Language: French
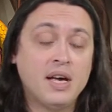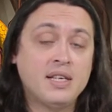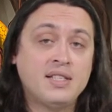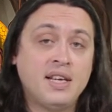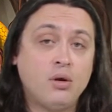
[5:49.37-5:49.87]

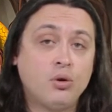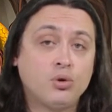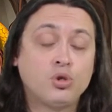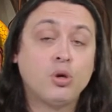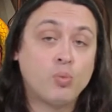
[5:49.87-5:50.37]
C'est le
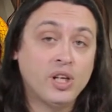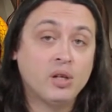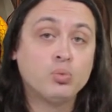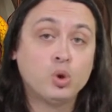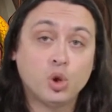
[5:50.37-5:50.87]
seul
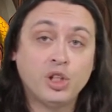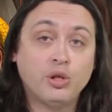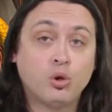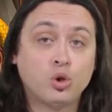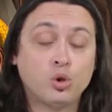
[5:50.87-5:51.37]
moyen de piocher
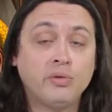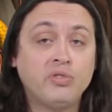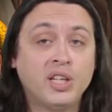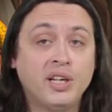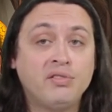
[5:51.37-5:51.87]
dans le jeu.
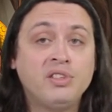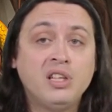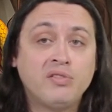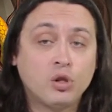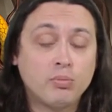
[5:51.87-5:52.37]
Vous allez
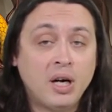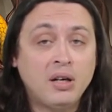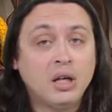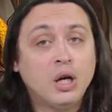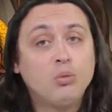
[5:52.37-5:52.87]
vider votre
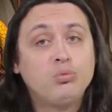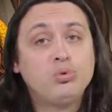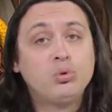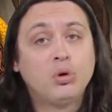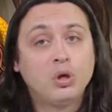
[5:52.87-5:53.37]
main
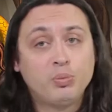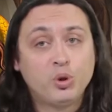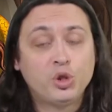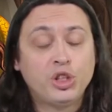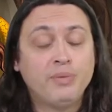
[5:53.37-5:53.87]
pour
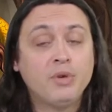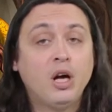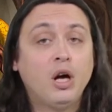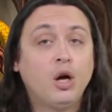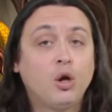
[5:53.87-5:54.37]
piocher.
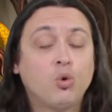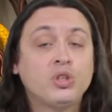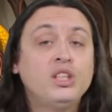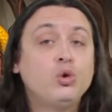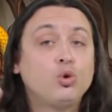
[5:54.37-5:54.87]
Donc
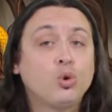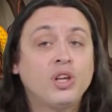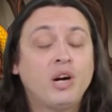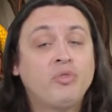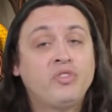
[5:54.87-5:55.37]
si au tour
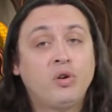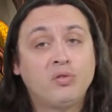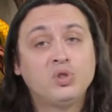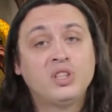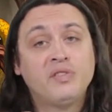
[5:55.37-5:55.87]
d'avant
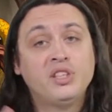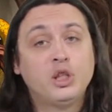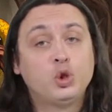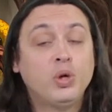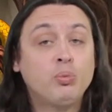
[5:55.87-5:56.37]
vous
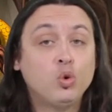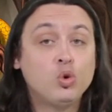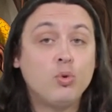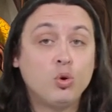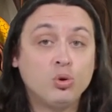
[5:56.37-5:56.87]
aviez joué
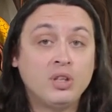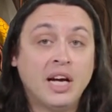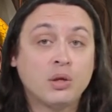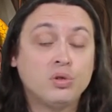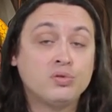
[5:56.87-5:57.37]
beaucoup beaucoup de
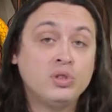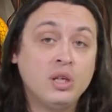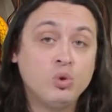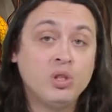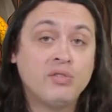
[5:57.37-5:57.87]
cartes, que vous
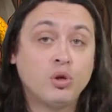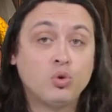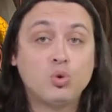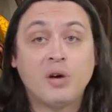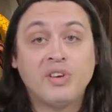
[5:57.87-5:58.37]
débutez votre
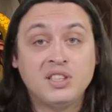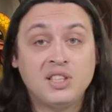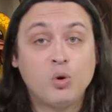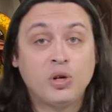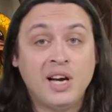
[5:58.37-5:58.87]
tour avec
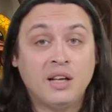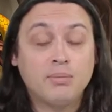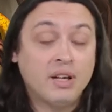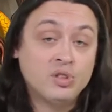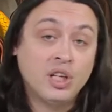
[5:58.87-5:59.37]
0 cartes,
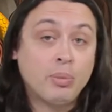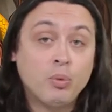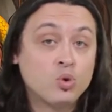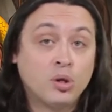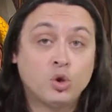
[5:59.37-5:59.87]
bah, vous n'avez pas
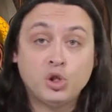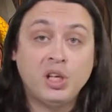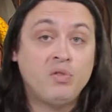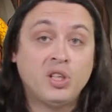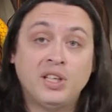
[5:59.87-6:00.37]
besoin d'en
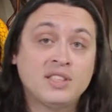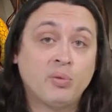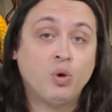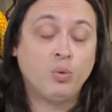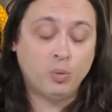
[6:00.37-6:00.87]
jeter, vous allez
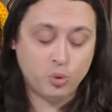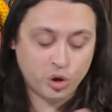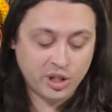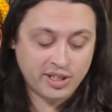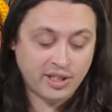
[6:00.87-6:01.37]
simplement en
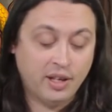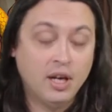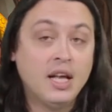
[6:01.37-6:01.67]
piocher 5.